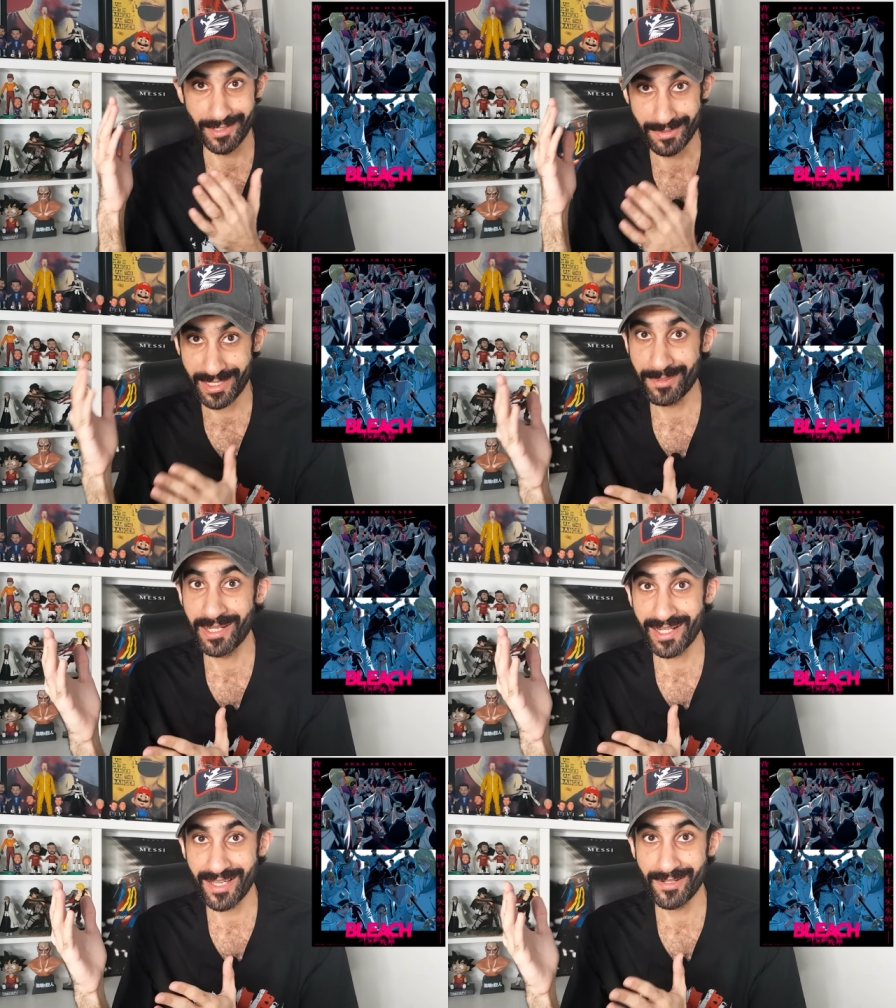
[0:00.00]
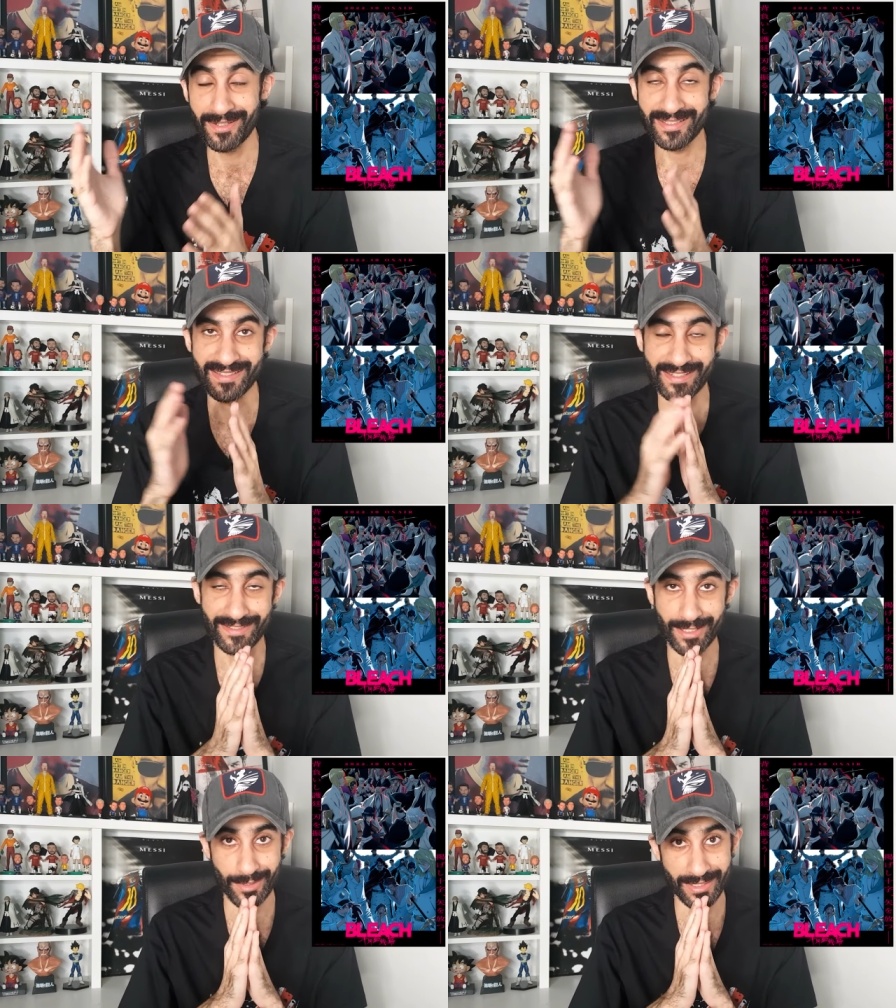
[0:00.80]
عجبتكم هاي القناه لا تنسوا
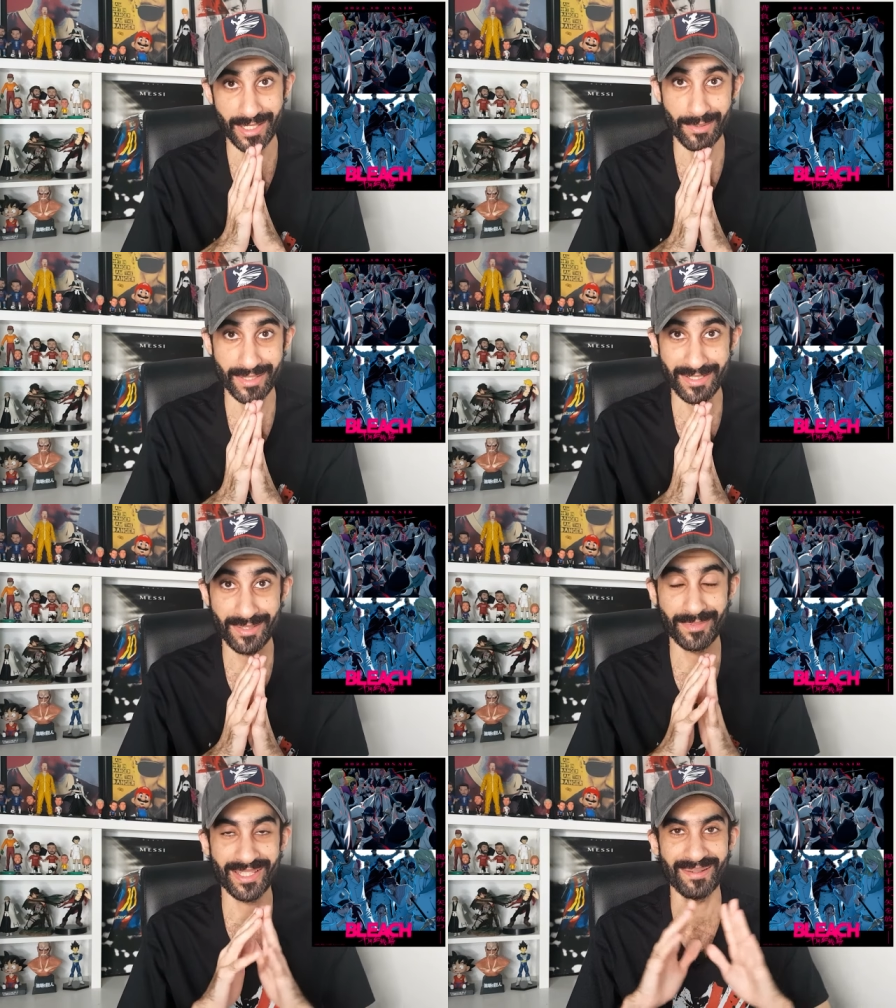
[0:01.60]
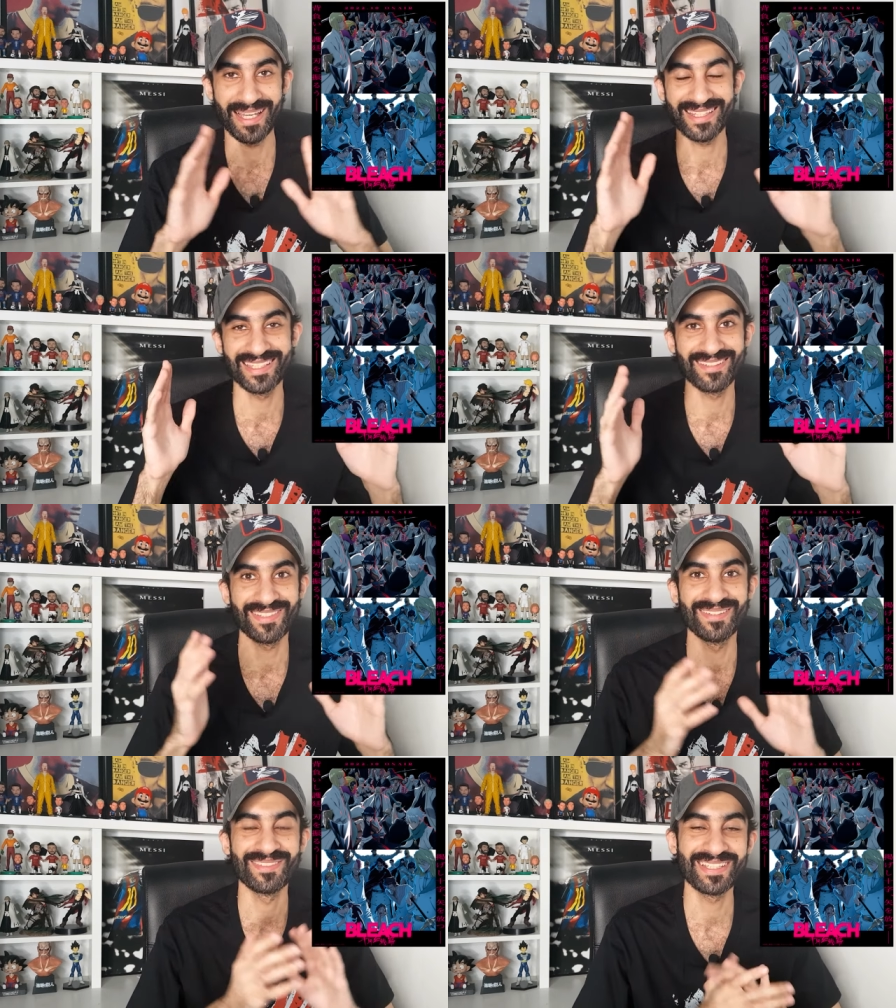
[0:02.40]
الاشتراك والتعليق والنشر ومتابعتنا
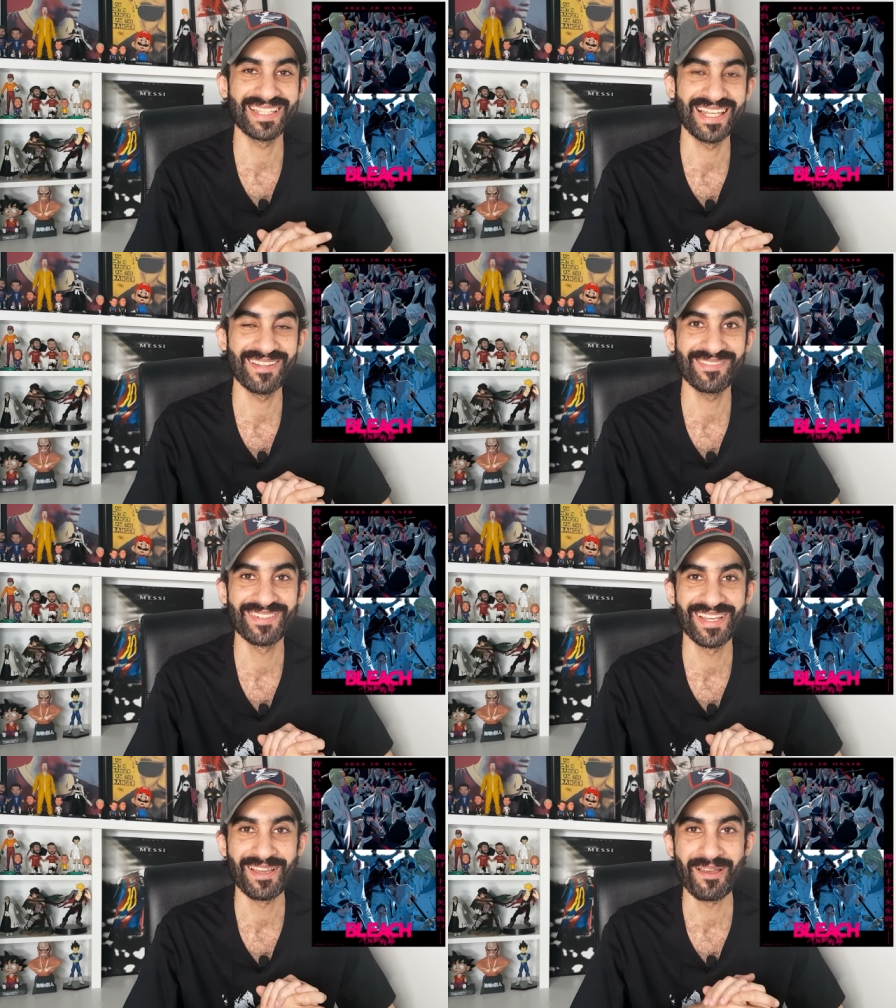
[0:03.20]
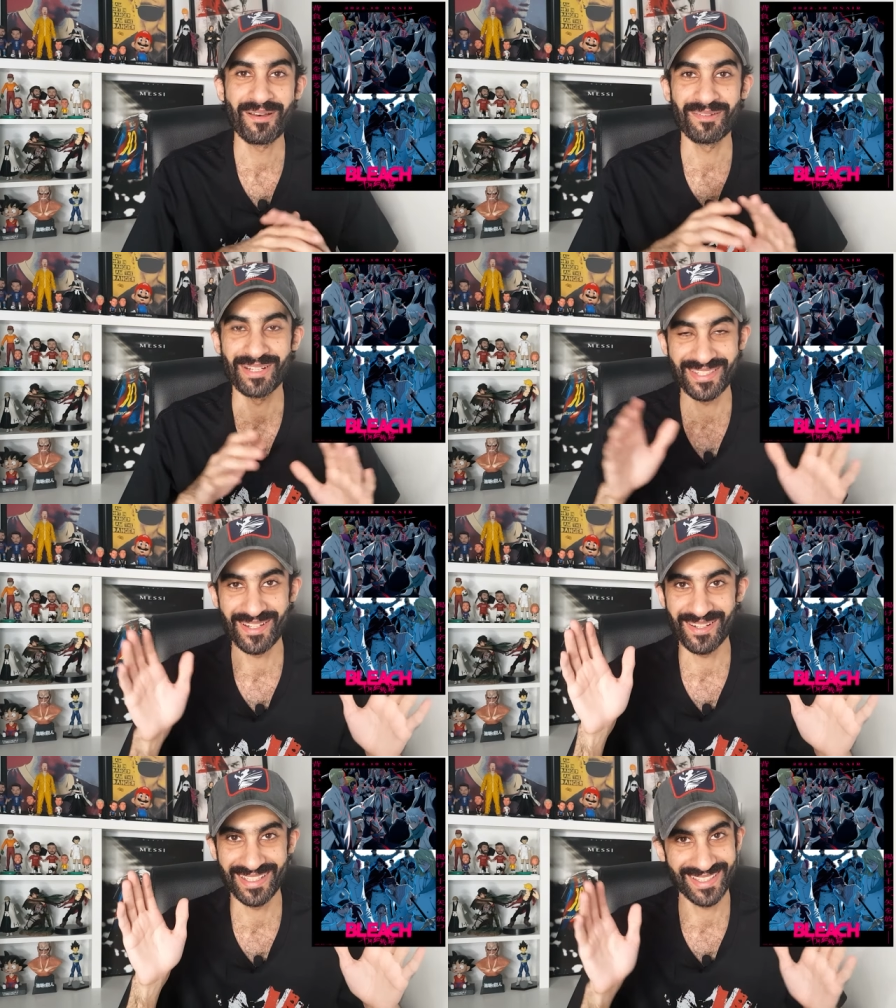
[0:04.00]
في مختلف
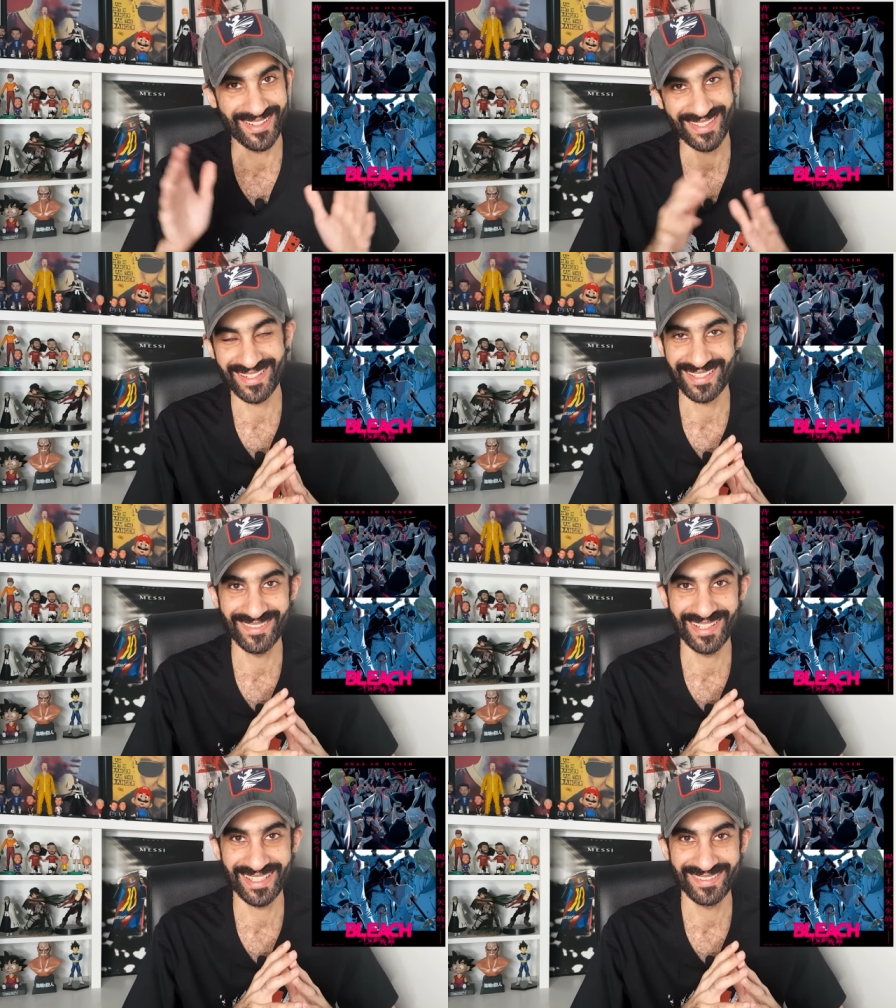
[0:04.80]
وسائل التواصل الاجتماعي